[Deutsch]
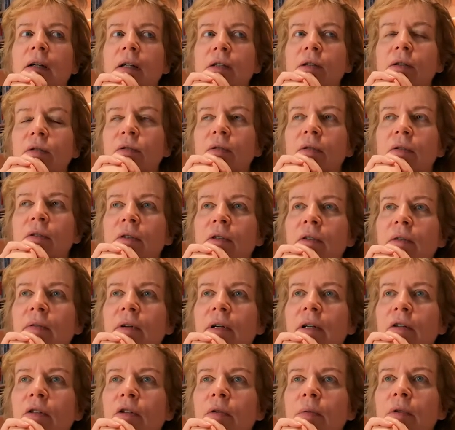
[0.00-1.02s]
Also mhm. ich
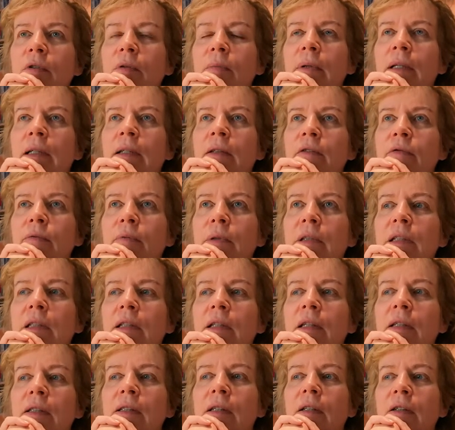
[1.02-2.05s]
war, glaube ich, um elf bin ich
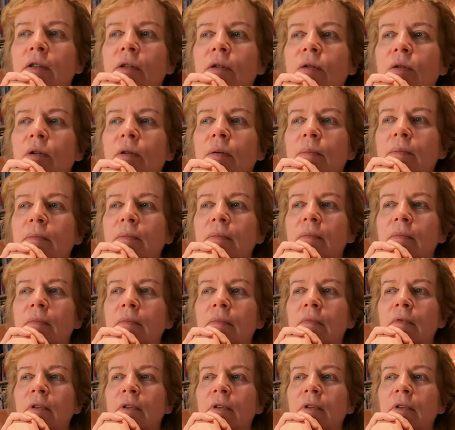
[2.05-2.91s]
nachts angekommen. Mhm.